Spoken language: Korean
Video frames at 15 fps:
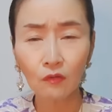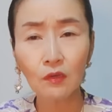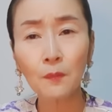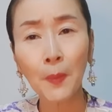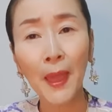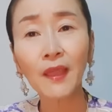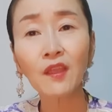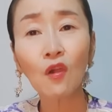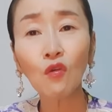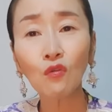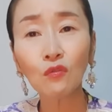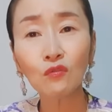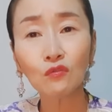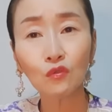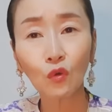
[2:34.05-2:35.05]
그
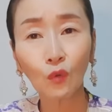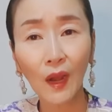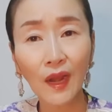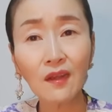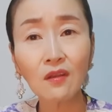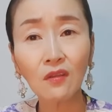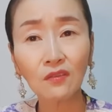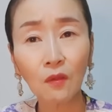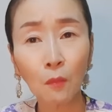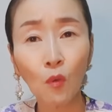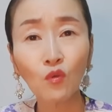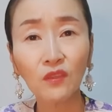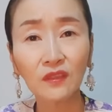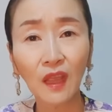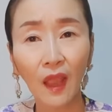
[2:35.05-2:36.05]
배경으로 깔려서
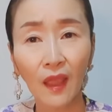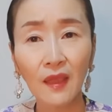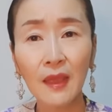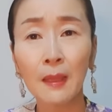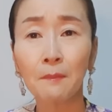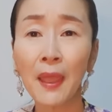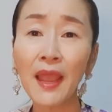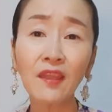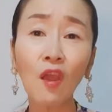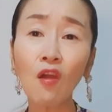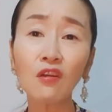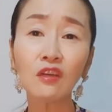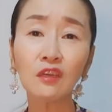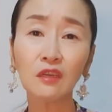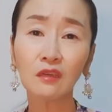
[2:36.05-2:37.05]
보는데
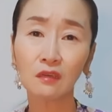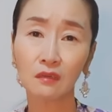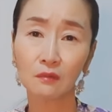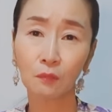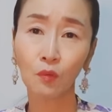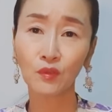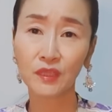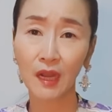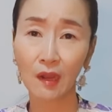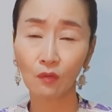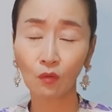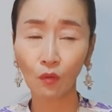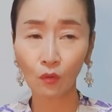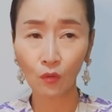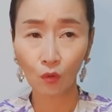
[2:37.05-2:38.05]
배경을 보지
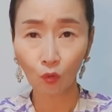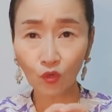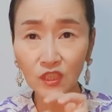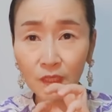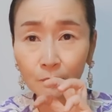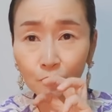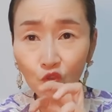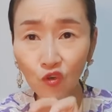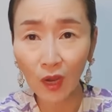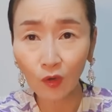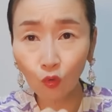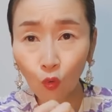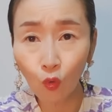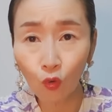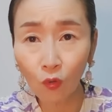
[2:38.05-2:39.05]
않고 그
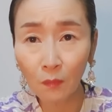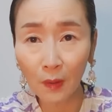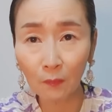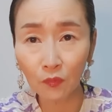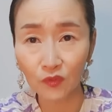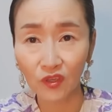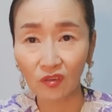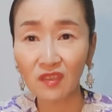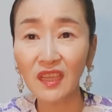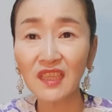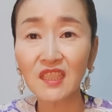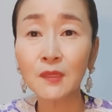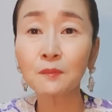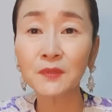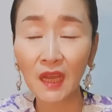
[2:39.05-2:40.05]
집중하는 그것만 보죠. 그게
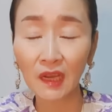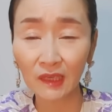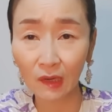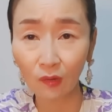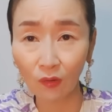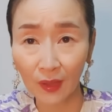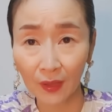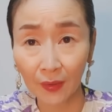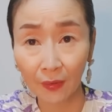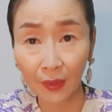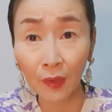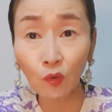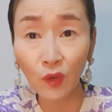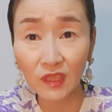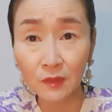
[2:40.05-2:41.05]
집착이라고 해요.
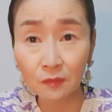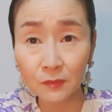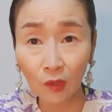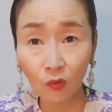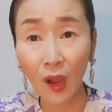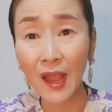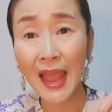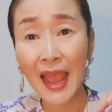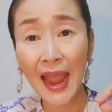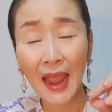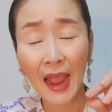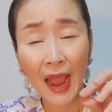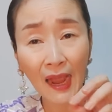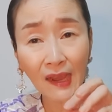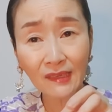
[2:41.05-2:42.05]
에고의 집착으로
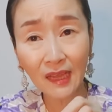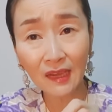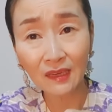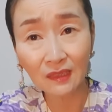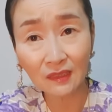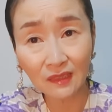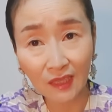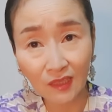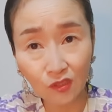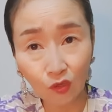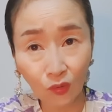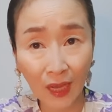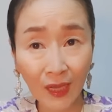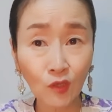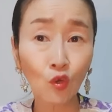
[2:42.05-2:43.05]
항상
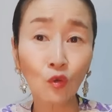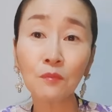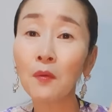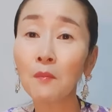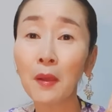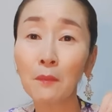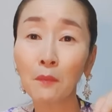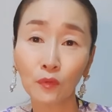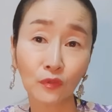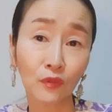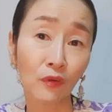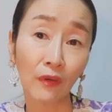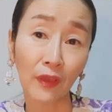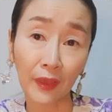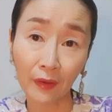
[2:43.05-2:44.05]
극단적으로 한쪽 면만 보는
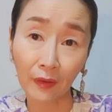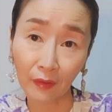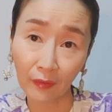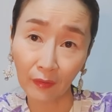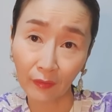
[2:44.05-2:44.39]
거예요.